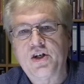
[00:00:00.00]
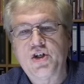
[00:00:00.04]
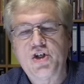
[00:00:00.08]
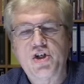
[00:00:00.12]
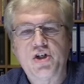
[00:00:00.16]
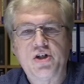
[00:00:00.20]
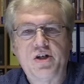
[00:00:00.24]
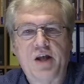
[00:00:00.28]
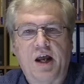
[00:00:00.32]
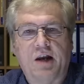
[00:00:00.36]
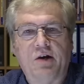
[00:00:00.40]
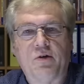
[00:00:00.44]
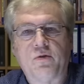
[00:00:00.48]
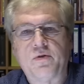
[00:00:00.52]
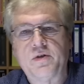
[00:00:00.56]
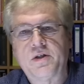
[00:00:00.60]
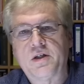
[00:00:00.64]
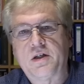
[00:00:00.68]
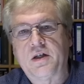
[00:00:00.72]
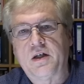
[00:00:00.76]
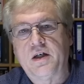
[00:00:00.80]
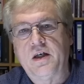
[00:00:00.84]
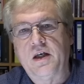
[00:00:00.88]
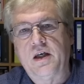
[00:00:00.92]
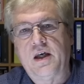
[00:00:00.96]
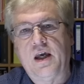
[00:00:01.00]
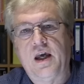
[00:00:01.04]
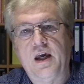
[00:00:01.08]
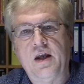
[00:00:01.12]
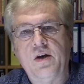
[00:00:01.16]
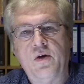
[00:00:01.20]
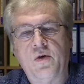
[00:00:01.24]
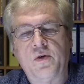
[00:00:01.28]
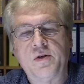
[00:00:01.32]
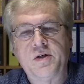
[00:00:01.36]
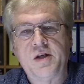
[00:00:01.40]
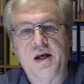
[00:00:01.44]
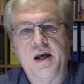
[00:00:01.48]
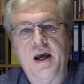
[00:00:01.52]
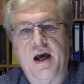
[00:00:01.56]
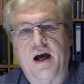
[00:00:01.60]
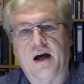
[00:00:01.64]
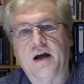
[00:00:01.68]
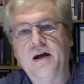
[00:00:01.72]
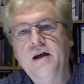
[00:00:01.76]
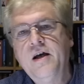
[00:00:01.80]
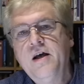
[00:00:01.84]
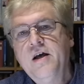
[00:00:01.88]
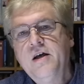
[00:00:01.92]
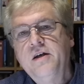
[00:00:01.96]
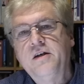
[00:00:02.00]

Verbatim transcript: Stellungskrieg hin und her.